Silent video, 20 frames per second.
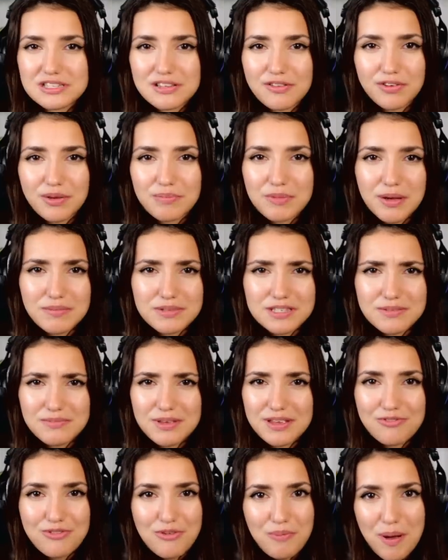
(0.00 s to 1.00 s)
les infirmières me disaient,
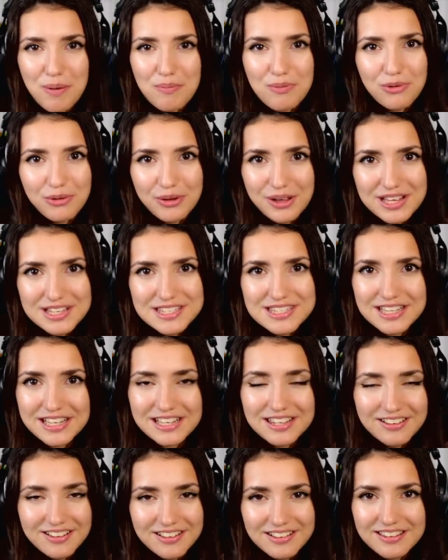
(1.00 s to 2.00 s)
mais il faut pas pleurer, c'est
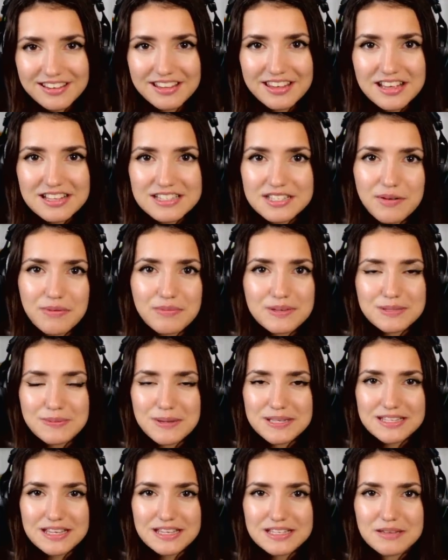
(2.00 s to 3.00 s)
rien, t'inquiète, ça va bien se
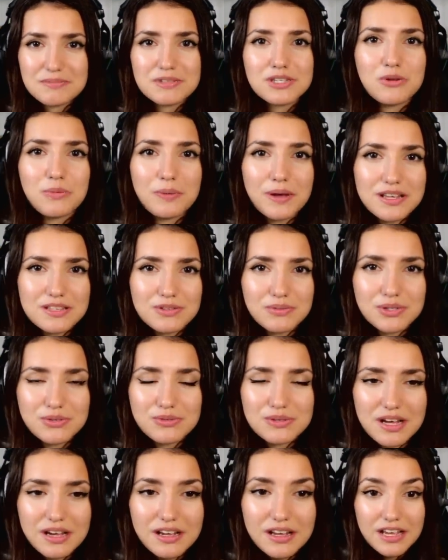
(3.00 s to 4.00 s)
passer, c'est une petite opération et
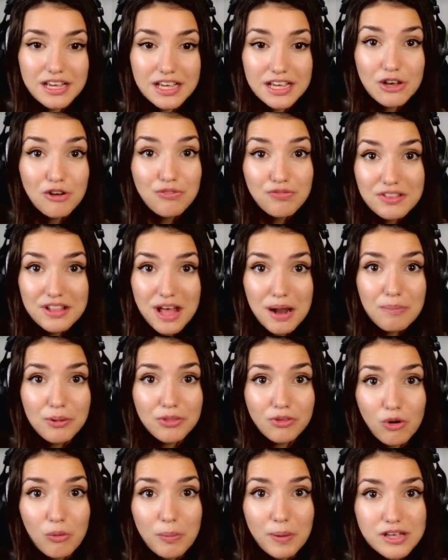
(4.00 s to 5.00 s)
tout ça. Et au final,
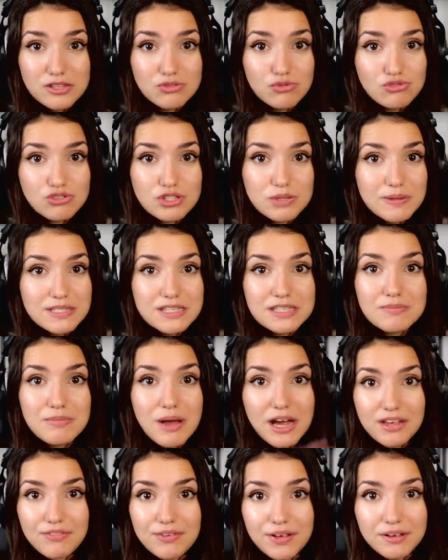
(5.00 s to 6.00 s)
pendant l'opération, je sais pas ce qui
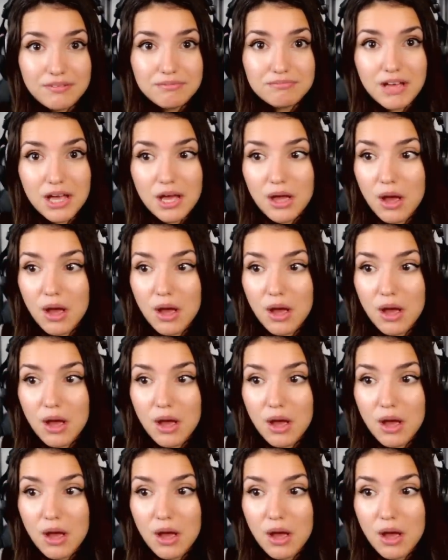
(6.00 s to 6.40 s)
m'est arrivé.